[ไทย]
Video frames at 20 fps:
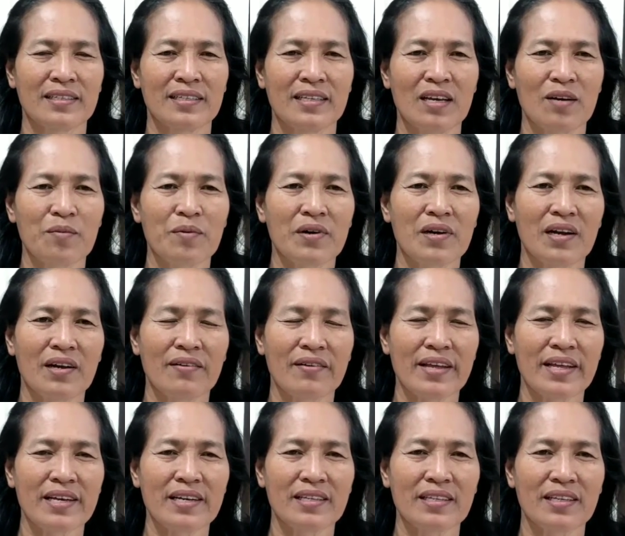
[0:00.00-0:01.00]
เดี๋ยวพอเรา
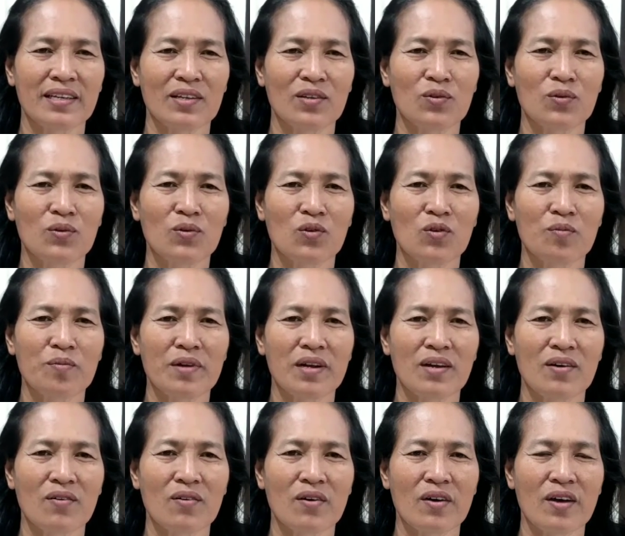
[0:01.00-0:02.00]
ได้เงินจาก YouTube แล้ว
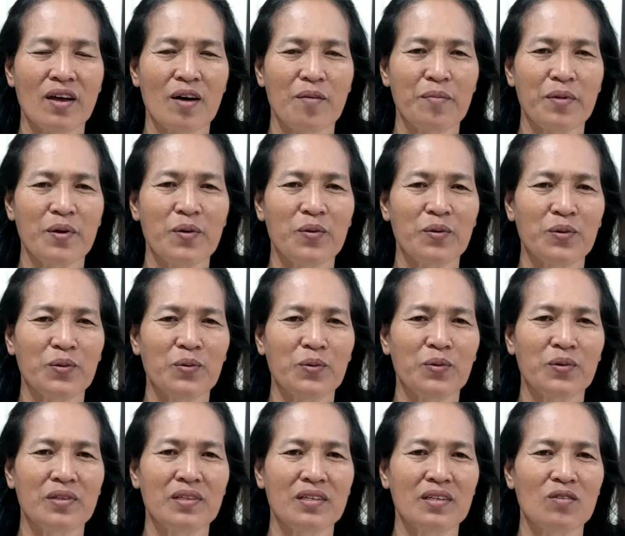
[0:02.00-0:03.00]
เราค่อยเอาไปลงทุน
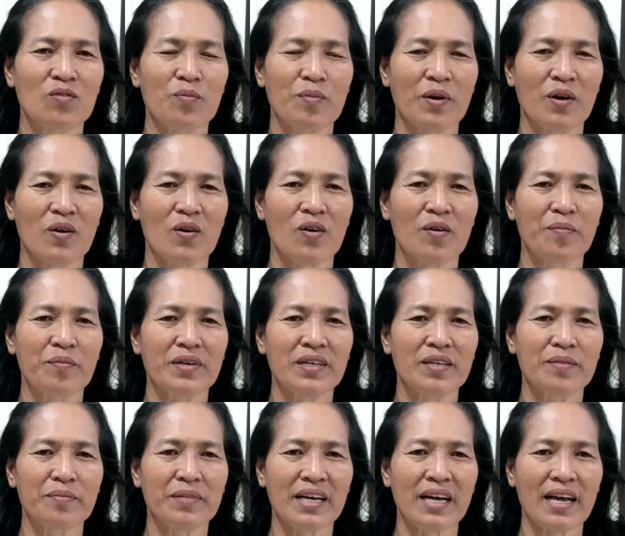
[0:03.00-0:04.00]
ซื้ออุปกรณ์เพิ่
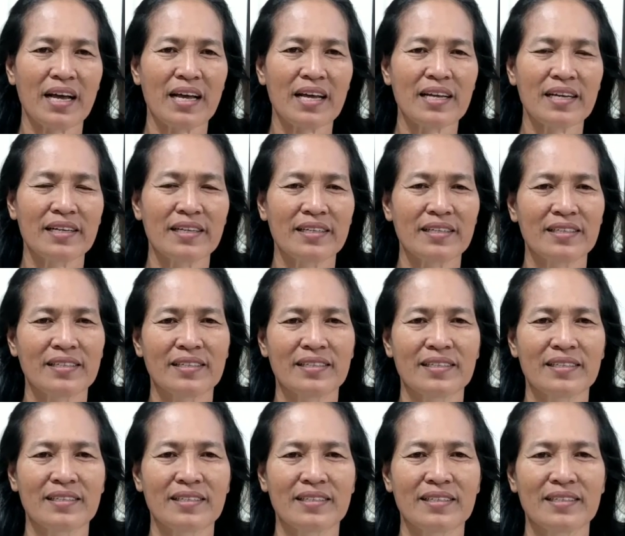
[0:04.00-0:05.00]
มนะ
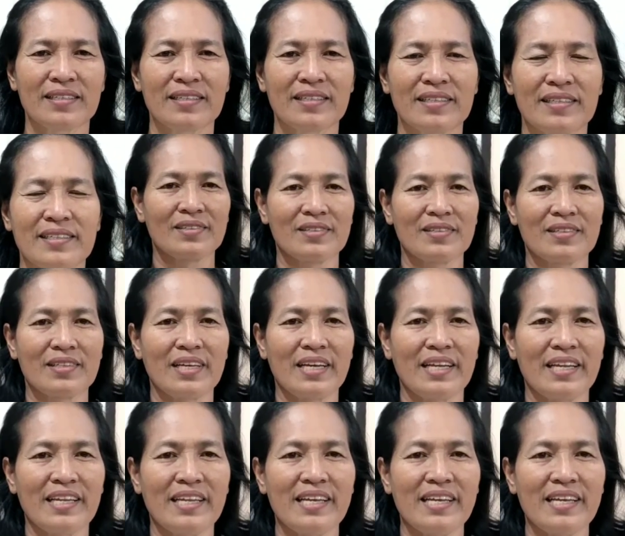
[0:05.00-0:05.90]
คะะ